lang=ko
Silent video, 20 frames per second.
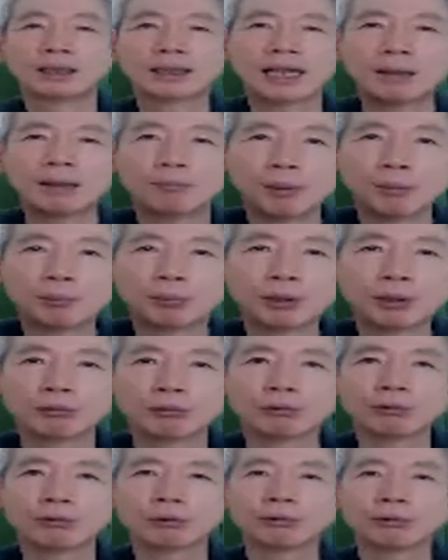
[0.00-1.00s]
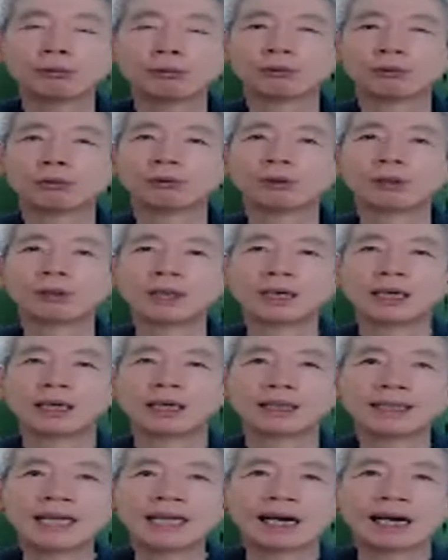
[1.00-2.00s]
담배 피우고
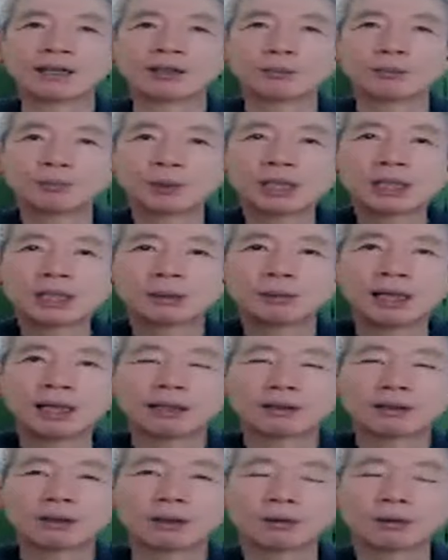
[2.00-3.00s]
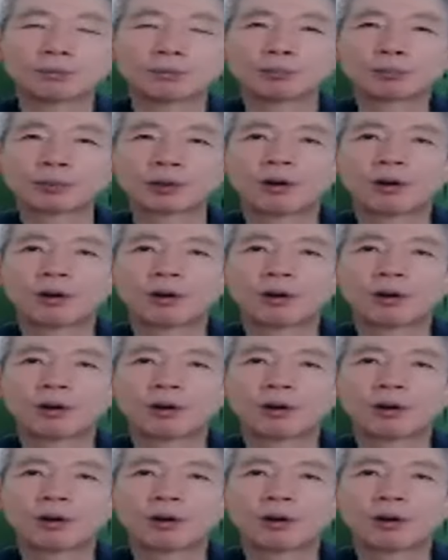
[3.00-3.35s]
나가서 PC방 가서